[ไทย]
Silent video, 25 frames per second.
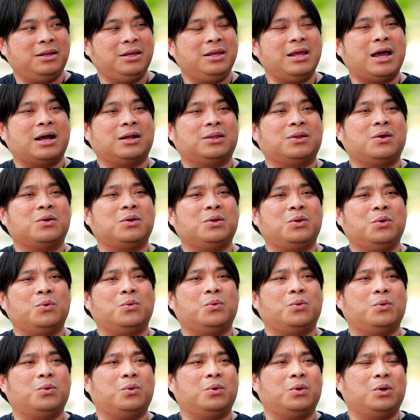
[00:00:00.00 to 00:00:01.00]
ที่ยังต้องอ
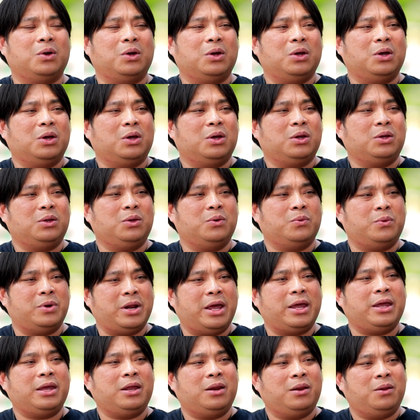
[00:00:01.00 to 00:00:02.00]
ยู่อยู่
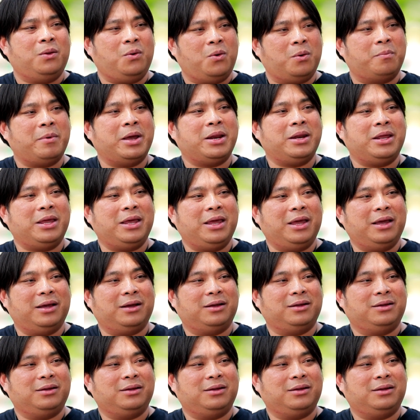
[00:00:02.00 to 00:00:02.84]
ในโลกใบนี้